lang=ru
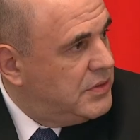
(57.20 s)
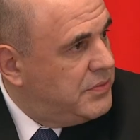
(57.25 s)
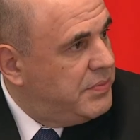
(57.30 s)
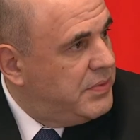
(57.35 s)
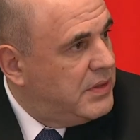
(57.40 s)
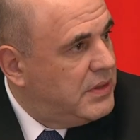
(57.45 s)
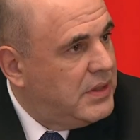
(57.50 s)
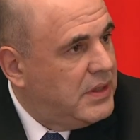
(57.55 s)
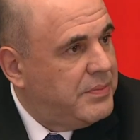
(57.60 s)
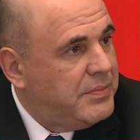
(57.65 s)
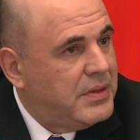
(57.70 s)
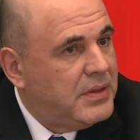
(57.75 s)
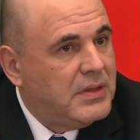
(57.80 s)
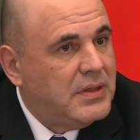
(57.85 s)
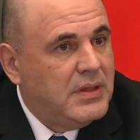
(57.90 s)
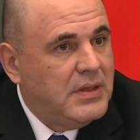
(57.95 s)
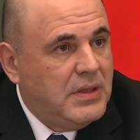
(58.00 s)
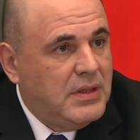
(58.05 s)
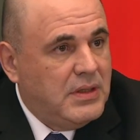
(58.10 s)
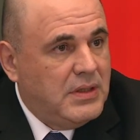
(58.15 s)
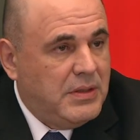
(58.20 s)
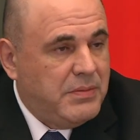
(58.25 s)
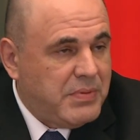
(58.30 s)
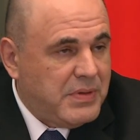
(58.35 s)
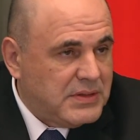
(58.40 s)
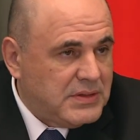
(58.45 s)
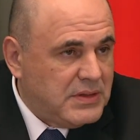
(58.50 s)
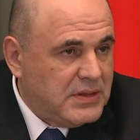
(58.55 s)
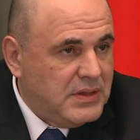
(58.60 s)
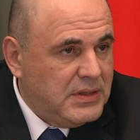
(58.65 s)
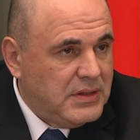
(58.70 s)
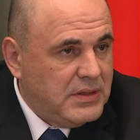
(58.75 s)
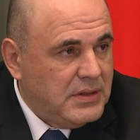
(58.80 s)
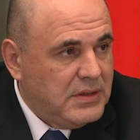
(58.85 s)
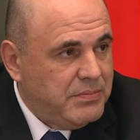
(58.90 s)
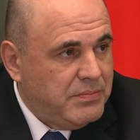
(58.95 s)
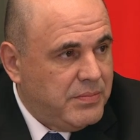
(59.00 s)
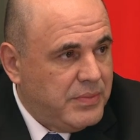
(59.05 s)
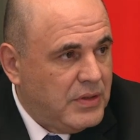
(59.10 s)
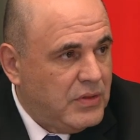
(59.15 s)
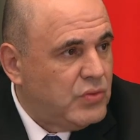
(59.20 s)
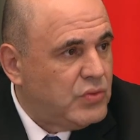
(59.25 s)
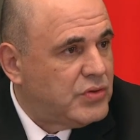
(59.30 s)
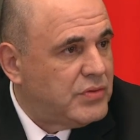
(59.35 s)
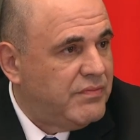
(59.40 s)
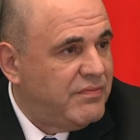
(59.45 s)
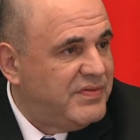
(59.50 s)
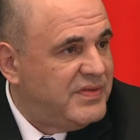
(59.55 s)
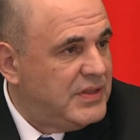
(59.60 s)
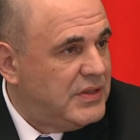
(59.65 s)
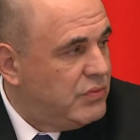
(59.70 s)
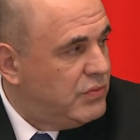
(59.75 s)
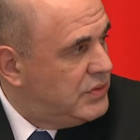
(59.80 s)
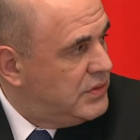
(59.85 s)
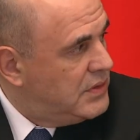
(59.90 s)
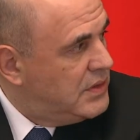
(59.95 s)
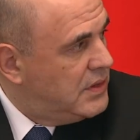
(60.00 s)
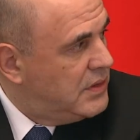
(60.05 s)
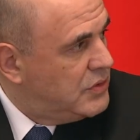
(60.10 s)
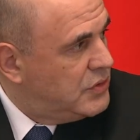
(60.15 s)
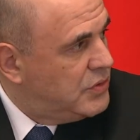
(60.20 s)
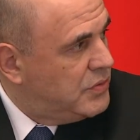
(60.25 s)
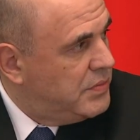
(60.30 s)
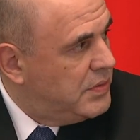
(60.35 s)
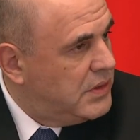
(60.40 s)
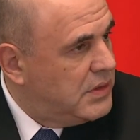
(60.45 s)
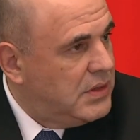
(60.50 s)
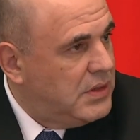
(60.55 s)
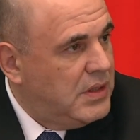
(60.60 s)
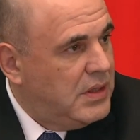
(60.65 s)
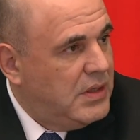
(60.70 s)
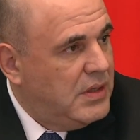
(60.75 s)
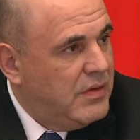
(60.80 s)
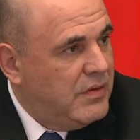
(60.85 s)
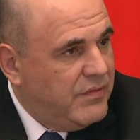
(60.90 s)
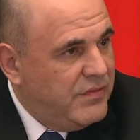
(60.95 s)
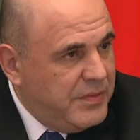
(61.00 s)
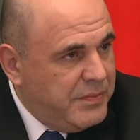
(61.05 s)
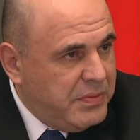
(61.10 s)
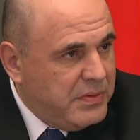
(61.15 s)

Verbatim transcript: которых Мишустина не было. Фискал стал личным выбором